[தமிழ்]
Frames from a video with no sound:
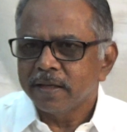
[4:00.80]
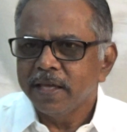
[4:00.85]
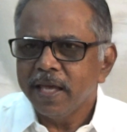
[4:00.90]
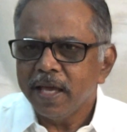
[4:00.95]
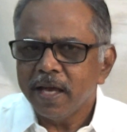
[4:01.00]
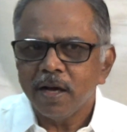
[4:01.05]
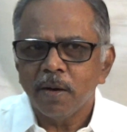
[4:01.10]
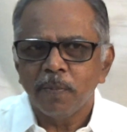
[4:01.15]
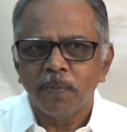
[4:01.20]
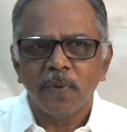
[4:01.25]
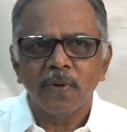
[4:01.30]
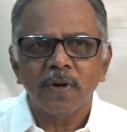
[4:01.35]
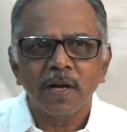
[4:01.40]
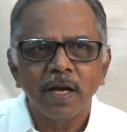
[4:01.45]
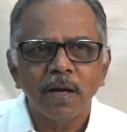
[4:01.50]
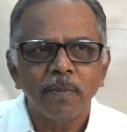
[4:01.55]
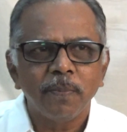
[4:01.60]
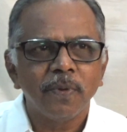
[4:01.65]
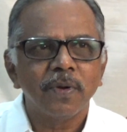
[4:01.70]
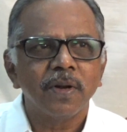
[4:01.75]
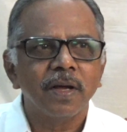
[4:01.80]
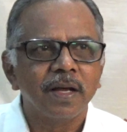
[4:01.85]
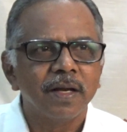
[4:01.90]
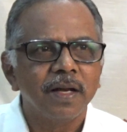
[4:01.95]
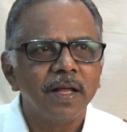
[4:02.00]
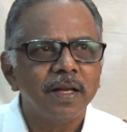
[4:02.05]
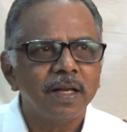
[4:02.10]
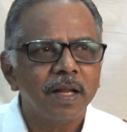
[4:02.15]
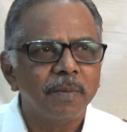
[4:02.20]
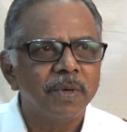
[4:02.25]
ஏன் அங்கே போகிறாங்க
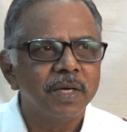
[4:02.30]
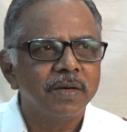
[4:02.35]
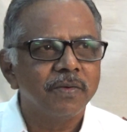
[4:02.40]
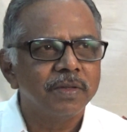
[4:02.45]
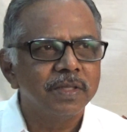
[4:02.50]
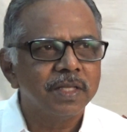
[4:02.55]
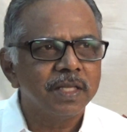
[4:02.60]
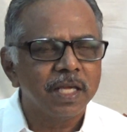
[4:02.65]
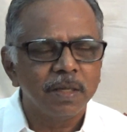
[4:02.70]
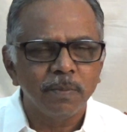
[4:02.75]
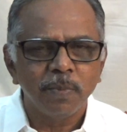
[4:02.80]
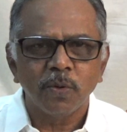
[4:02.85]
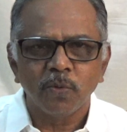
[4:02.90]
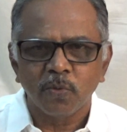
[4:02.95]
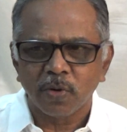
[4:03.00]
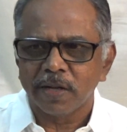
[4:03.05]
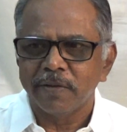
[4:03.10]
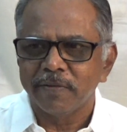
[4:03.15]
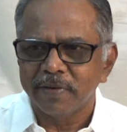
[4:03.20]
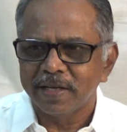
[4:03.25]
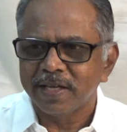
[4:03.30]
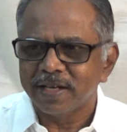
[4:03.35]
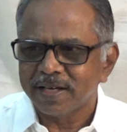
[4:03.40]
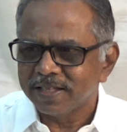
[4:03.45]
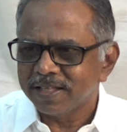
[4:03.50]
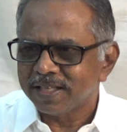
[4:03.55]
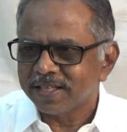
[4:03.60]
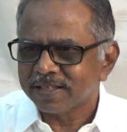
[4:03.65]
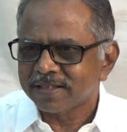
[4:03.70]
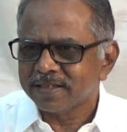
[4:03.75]
போகிறாங்கன்னா நமக்கு வந்து இன்பக் குறைவு
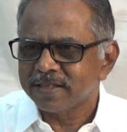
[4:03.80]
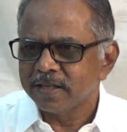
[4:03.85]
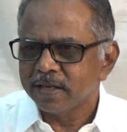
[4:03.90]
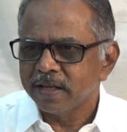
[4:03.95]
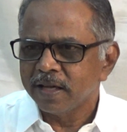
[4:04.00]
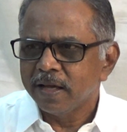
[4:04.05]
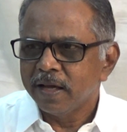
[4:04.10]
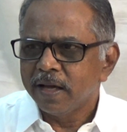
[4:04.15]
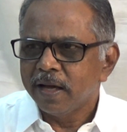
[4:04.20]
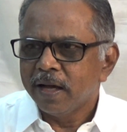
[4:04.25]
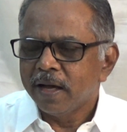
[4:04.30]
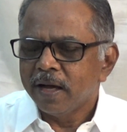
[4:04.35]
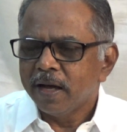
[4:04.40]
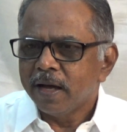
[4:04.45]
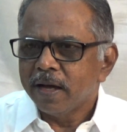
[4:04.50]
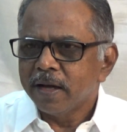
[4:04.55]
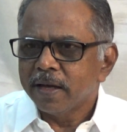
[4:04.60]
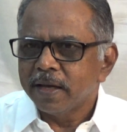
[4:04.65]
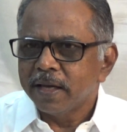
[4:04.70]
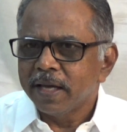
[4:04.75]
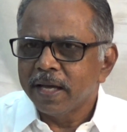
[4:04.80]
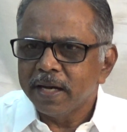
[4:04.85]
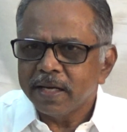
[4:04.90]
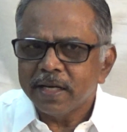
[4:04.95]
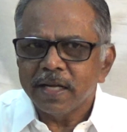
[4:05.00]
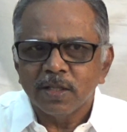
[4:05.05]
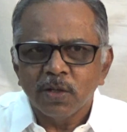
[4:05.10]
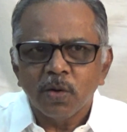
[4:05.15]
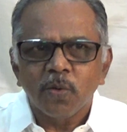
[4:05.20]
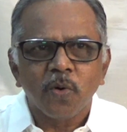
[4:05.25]
இருக்கிறது
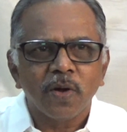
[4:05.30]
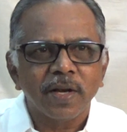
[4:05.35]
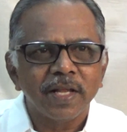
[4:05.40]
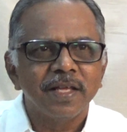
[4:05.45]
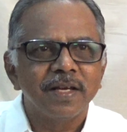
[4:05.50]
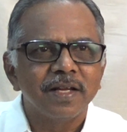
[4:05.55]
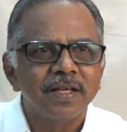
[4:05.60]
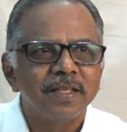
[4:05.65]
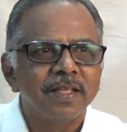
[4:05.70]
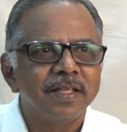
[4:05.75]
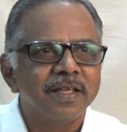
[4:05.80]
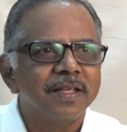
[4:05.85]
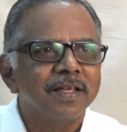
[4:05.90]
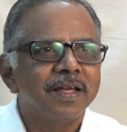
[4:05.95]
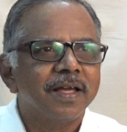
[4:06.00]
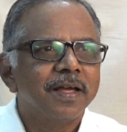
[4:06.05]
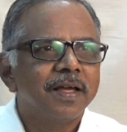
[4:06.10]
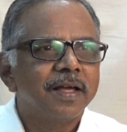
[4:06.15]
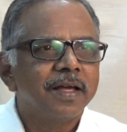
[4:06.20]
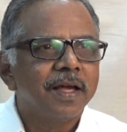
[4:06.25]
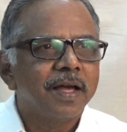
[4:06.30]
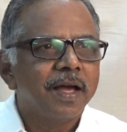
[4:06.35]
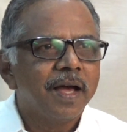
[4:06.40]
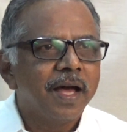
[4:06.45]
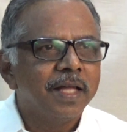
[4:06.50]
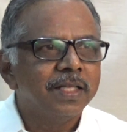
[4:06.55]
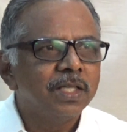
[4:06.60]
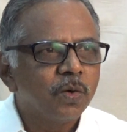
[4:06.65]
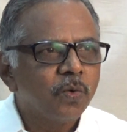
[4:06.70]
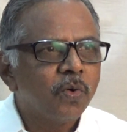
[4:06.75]
எங்கிட்ட ஏதோ குறை இருக்குது
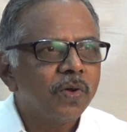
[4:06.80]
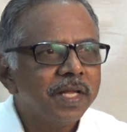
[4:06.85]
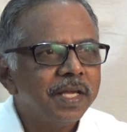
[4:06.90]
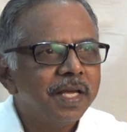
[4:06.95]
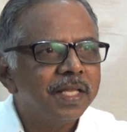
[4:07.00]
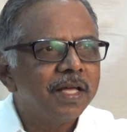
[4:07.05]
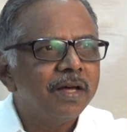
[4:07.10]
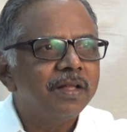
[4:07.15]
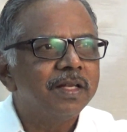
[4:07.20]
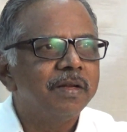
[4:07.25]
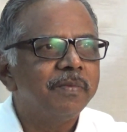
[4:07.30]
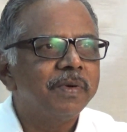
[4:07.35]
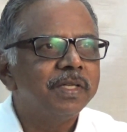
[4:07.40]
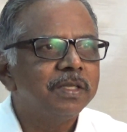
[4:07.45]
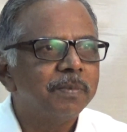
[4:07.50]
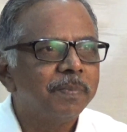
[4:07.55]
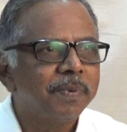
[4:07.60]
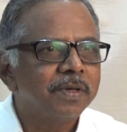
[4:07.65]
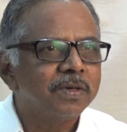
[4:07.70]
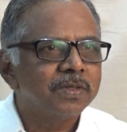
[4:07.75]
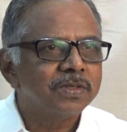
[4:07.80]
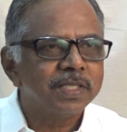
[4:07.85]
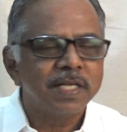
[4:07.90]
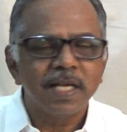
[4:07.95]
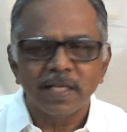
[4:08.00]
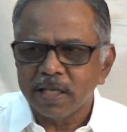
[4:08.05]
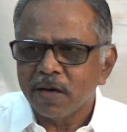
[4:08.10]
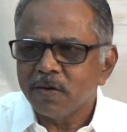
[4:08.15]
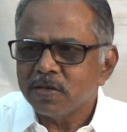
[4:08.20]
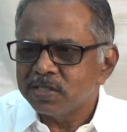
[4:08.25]
அந்த குறையை ஏதாவது நிவர்த்தி பண்ணணும்னு
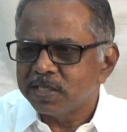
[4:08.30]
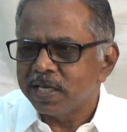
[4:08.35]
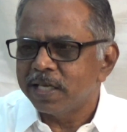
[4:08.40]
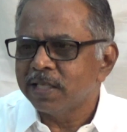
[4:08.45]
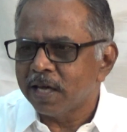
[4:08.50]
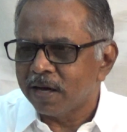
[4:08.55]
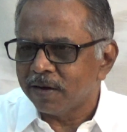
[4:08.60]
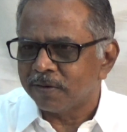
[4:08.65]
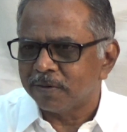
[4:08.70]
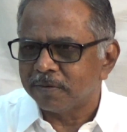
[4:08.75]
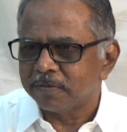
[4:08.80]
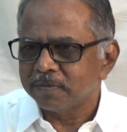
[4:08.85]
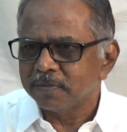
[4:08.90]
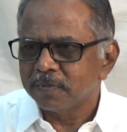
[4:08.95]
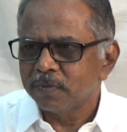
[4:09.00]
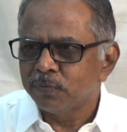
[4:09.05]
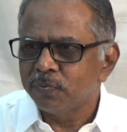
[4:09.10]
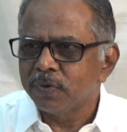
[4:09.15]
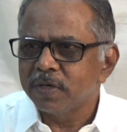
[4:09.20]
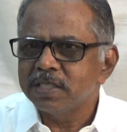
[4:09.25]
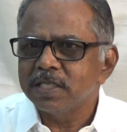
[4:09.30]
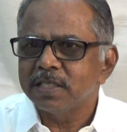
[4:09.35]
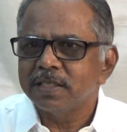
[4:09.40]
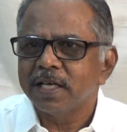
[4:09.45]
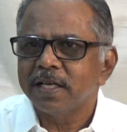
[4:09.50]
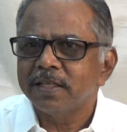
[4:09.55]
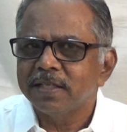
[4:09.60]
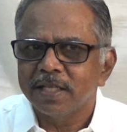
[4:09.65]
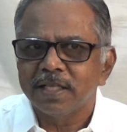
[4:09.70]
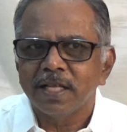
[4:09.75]
சொன்னால் ஏதாவது செய்தாகணும் ஃப்ரிட்ஜை
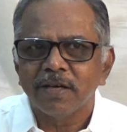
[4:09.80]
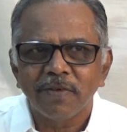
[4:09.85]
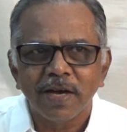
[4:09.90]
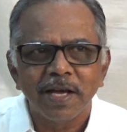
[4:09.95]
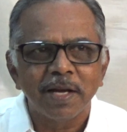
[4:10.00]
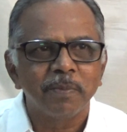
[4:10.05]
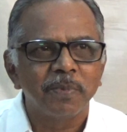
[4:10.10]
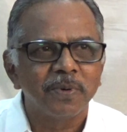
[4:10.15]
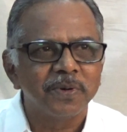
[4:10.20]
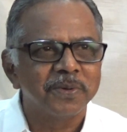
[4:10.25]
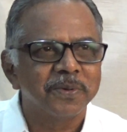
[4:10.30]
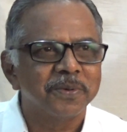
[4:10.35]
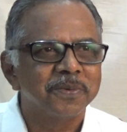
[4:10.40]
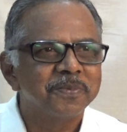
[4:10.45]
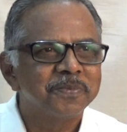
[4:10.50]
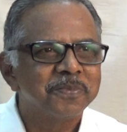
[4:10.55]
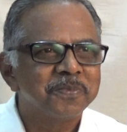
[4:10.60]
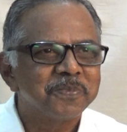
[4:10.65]
திறந்து ஏதாவது வாயில் போட்டுக்கணும்